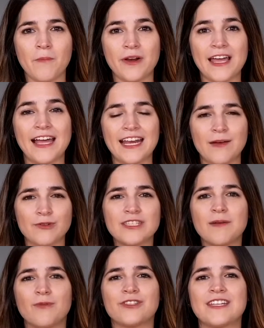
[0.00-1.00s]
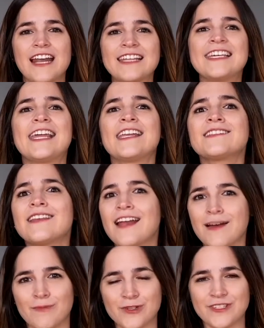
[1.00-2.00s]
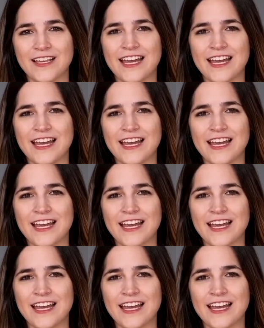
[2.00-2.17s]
porque queríamos demostrar quiénes éramos,